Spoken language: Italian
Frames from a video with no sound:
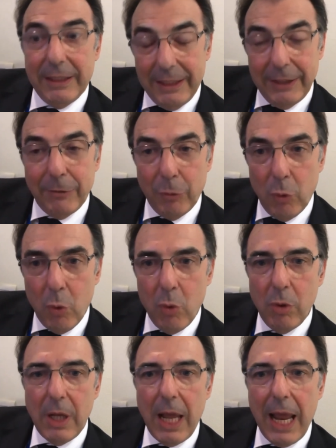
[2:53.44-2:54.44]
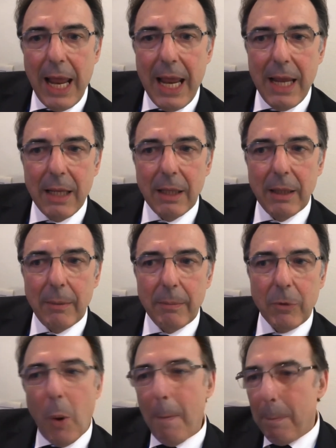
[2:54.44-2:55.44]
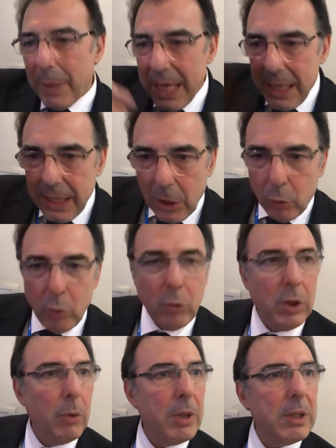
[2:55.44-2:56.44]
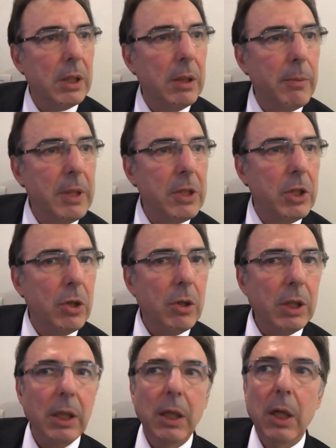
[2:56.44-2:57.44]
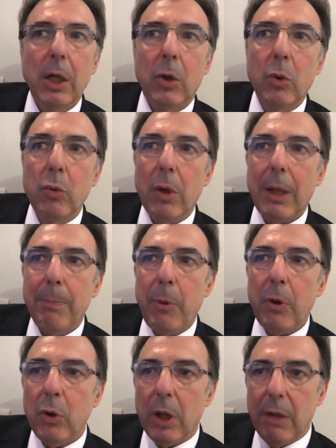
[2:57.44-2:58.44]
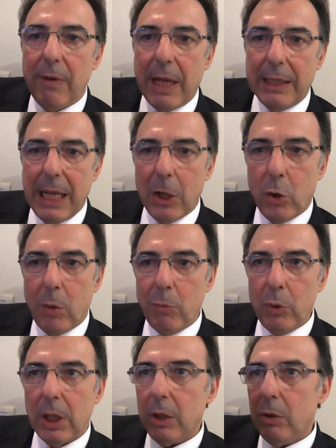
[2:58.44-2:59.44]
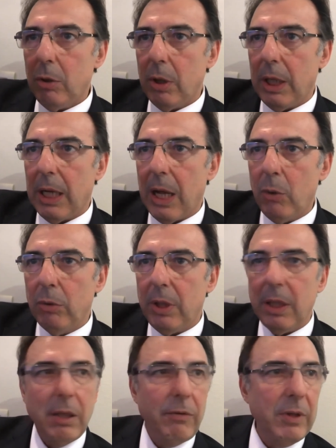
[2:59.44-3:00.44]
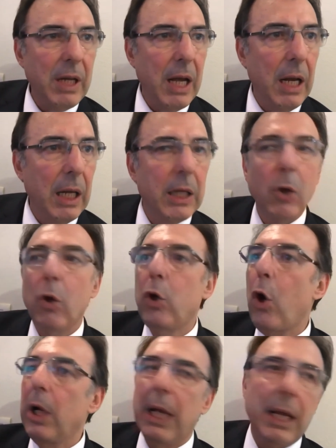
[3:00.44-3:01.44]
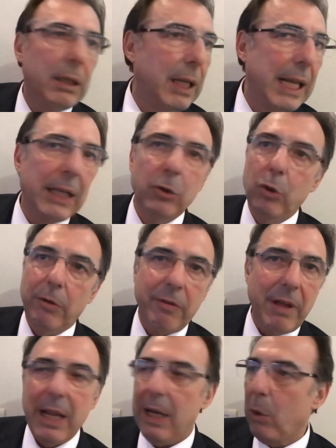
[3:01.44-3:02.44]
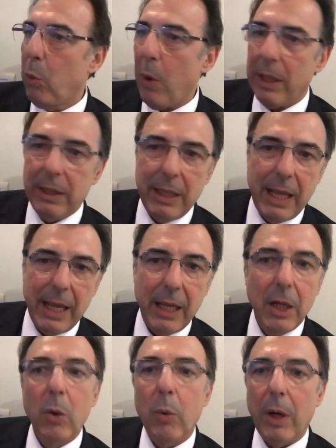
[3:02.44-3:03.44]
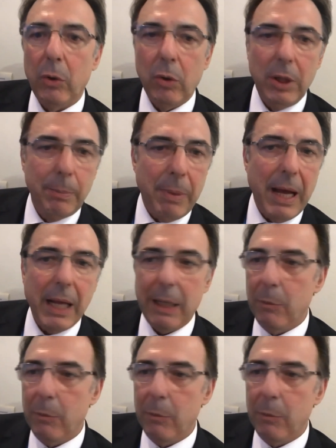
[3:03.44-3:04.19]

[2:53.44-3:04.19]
TV è comprendere tutte queste dimensioni con un rapporto che va dal comunicatore all'utente finale che lo colga laddove è, quando è, quando gli pare,